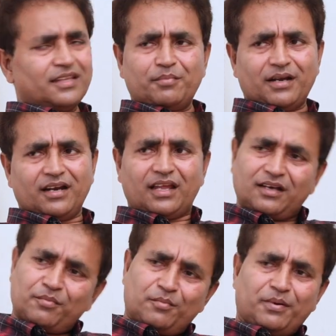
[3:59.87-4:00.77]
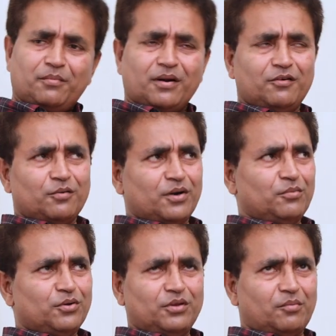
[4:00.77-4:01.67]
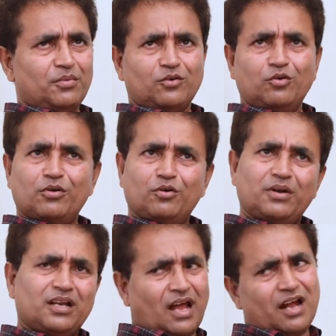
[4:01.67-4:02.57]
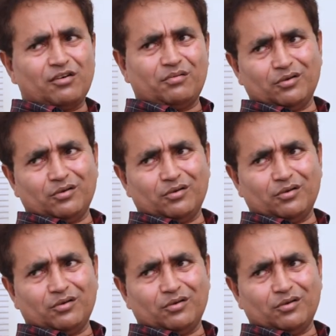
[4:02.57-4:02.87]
எந்த படங்கள் அதுக்கப்புறம் பல படம் அவர் பண்ணும்போது நம்மளை கூப்பிடவும் இல்லை நானும்